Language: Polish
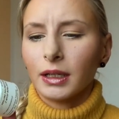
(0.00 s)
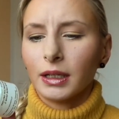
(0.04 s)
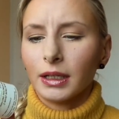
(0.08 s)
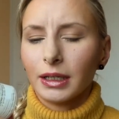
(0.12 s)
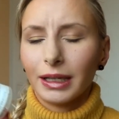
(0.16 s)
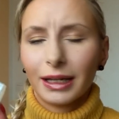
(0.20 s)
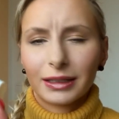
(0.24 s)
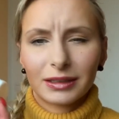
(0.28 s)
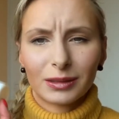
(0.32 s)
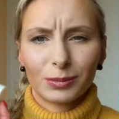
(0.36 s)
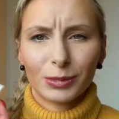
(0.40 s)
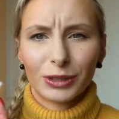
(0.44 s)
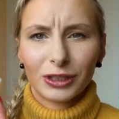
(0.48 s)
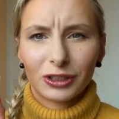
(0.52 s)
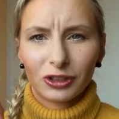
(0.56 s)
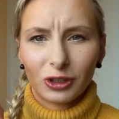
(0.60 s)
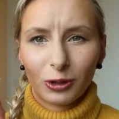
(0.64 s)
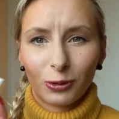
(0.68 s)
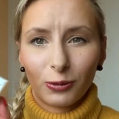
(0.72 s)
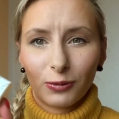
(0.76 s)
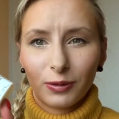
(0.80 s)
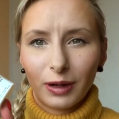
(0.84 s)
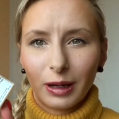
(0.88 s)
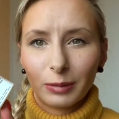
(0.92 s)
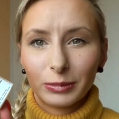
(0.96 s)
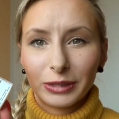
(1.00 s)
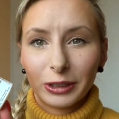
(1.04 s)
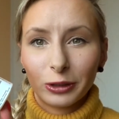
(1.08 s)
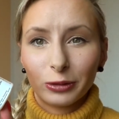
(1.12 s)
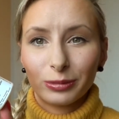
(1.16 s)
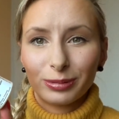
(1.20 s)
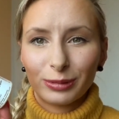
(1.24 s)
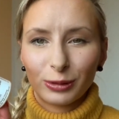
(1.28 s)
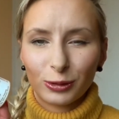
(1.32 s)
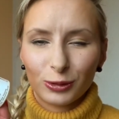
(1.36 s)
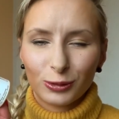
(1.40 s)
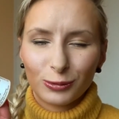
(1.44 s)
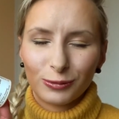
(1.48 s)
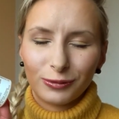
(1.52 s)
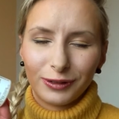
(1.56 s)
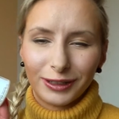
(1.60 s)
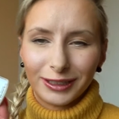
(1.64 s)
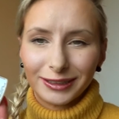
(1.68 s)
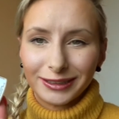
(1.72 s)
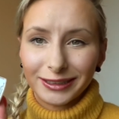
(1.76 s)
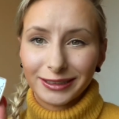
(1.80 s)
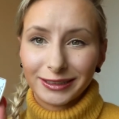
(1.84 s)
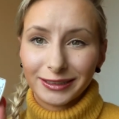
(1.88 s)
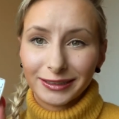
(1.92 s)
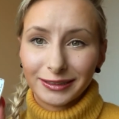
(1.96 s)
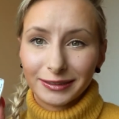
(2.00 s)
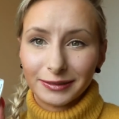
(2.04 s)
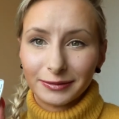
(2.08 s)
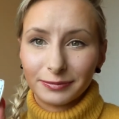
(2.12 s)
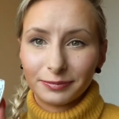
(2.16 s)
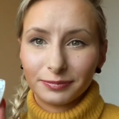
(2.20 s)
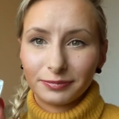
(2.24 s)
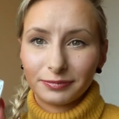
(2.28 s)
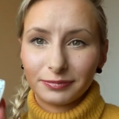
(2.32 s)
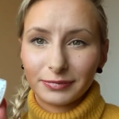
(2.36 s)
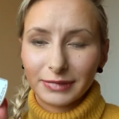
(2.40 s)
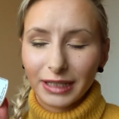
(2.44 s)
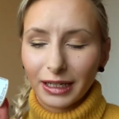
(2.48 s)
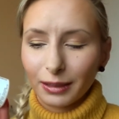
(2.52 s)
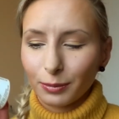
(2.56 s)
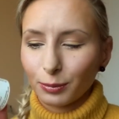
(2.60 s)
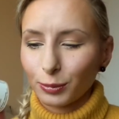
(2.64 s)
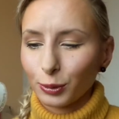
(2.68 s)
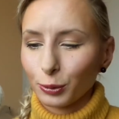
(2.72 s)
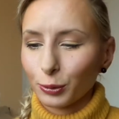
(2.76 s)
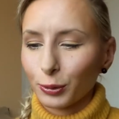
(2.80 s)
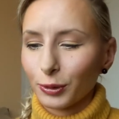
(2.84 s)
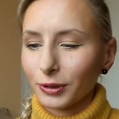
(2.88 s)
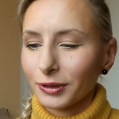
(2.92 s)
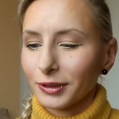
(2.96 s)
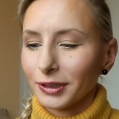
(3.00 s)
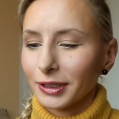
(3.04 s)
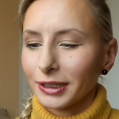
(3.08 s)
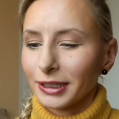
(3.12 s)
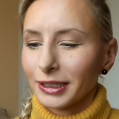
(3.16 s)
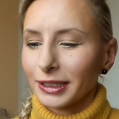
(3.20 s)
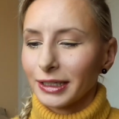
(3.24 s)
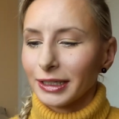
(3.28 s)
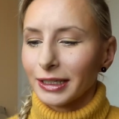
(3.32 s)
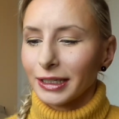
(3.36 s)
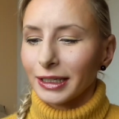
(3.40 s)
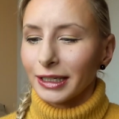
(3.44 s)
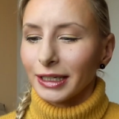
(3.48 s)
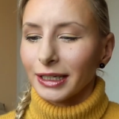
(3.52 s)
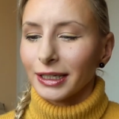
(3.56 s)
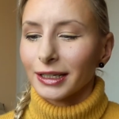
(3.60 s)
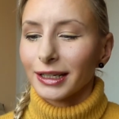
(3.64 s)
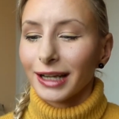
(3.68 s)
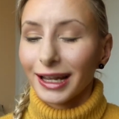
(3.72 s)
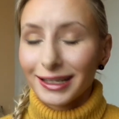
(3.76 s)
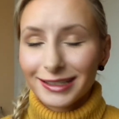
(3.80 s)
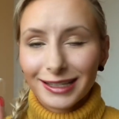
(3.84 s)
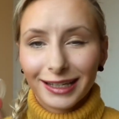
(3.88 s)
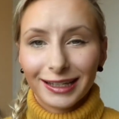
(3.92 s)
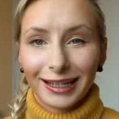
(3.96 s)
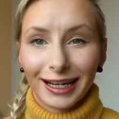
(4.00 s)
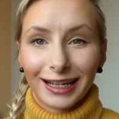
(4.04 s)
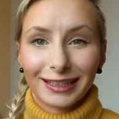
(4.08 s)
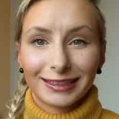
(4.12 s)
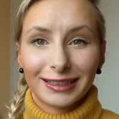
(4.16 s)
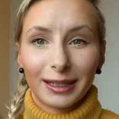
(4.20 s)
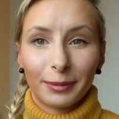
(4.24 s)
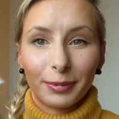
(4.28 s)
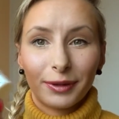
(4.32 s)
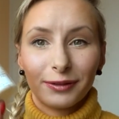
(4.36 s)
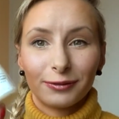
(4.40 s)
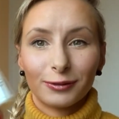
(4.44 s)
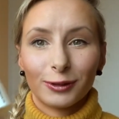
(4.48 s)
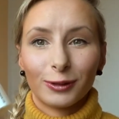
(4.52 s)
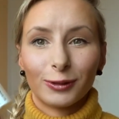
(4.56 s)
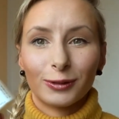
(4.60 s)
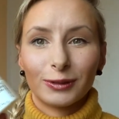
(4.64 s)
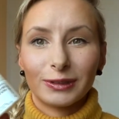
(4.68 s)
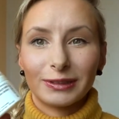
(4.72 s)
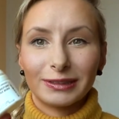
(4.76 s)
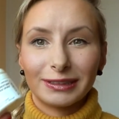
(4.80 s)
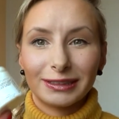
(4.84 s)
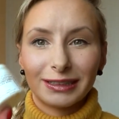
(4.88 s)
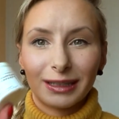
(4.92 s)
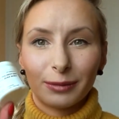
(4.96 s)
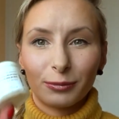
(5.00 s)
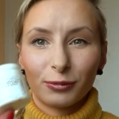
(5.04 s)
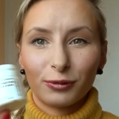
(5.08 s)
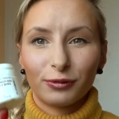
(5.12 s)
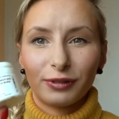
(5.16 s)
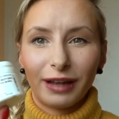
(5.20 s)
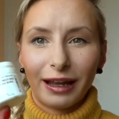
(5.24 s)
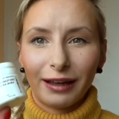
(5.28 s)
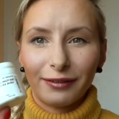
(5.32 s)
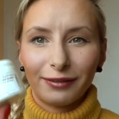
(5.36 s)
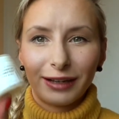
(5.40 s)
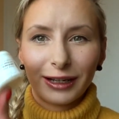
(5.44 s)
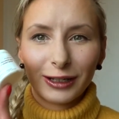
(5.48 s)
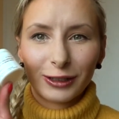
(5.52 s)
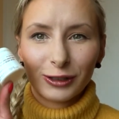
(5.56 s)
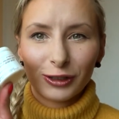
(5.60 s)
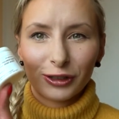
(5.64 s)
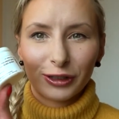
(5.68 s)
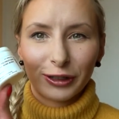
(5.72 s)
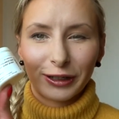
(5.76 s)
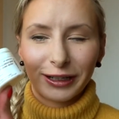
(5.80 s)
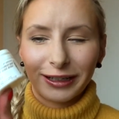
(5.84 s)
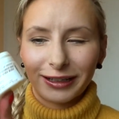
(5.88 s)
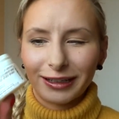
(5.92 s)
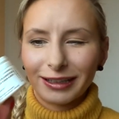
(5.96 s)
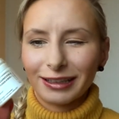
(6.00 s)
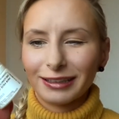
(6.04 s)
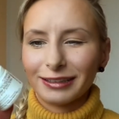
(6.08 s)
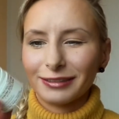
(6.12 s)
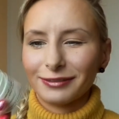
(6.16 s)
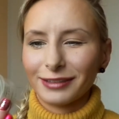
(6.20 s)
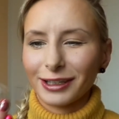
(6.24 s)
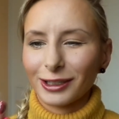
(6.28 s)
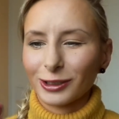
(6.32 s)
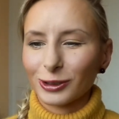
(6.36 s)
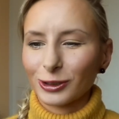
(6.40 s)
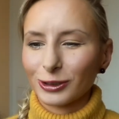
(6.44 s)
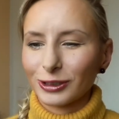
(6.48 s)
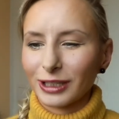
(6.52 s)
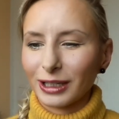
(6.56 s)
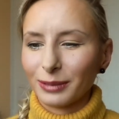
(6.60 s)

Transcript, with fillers: Ja sobie nie żałowałam tego proszku, więc y, tak było. Lecę teraz, na pewno y, zamówię większy, większy